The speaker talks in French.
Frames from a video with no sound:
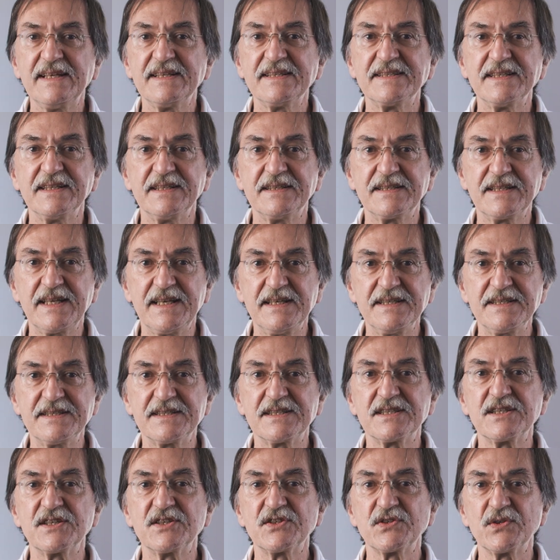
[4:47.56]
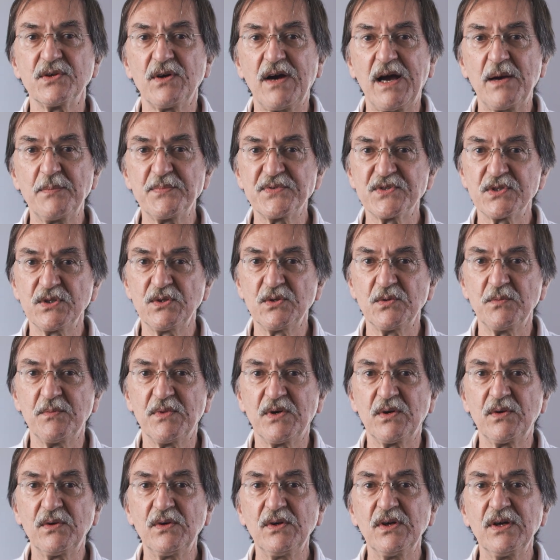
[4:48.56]
Ces tests sont
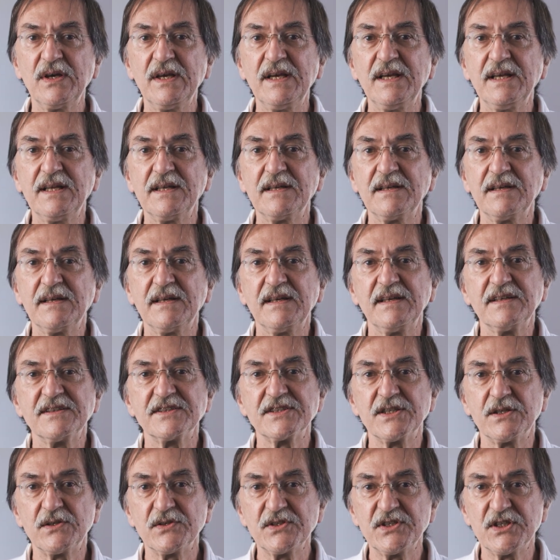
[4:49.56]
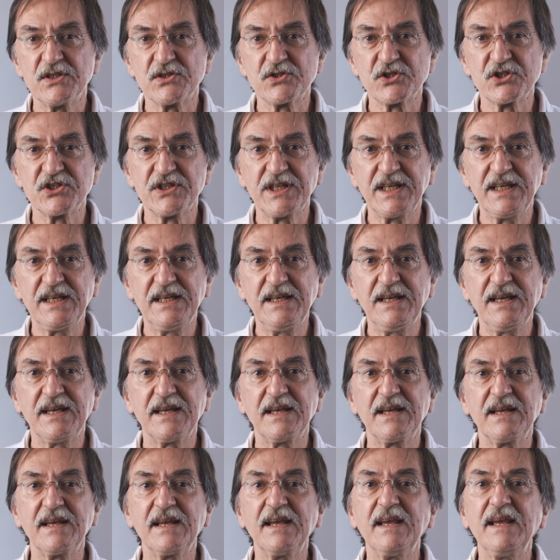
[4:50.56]
absolument sans danger
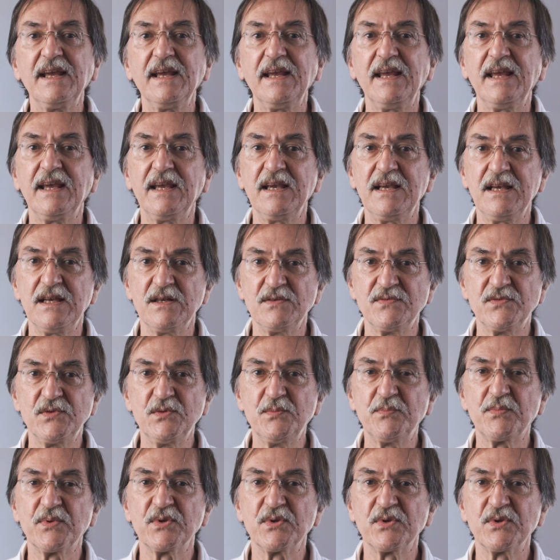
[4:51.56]
et ils vous